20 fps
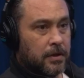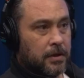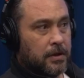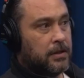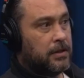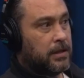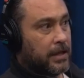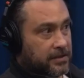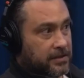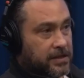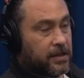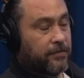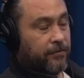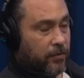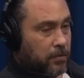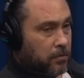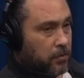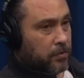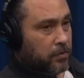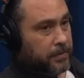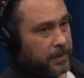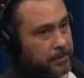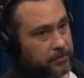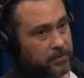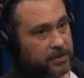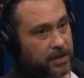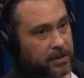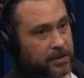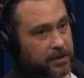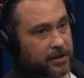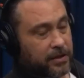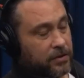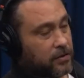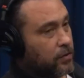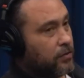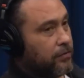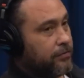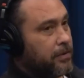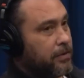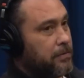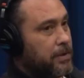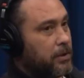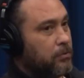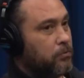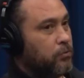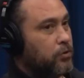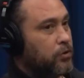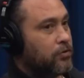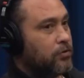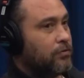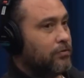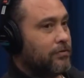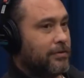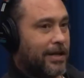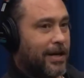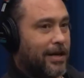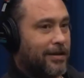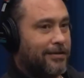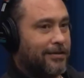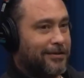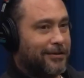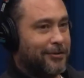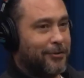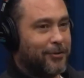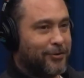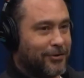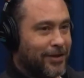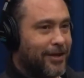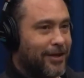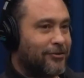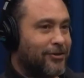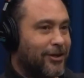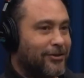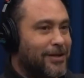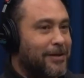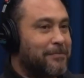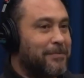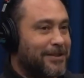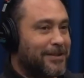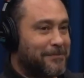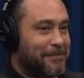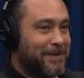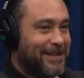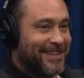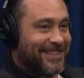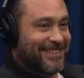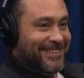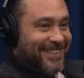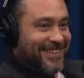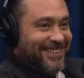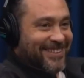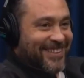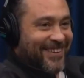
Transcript: E é assim que formou mesmo, Trinidad Então não vem muito do nada, não. Eu já, já tinha minha experiência de.